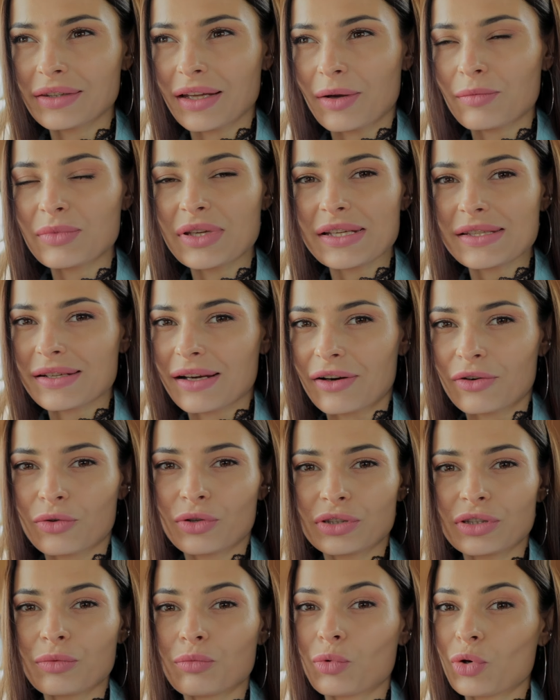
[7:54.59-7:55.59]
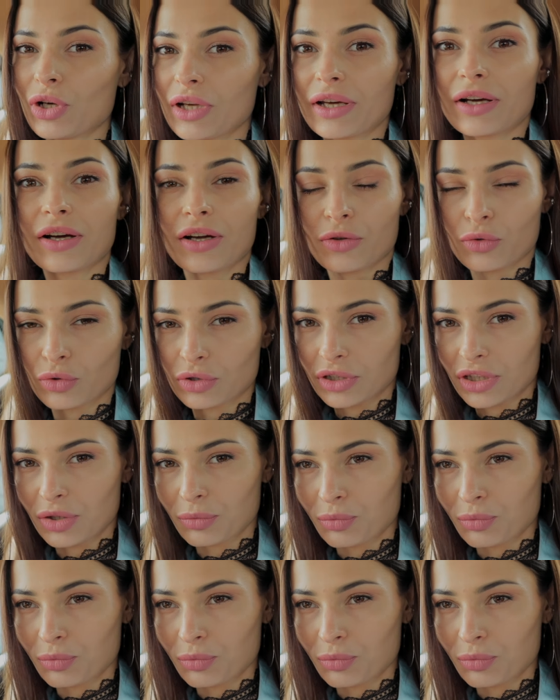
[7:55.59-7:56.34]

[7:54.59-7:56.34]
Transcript: Там есть какой-то более короткий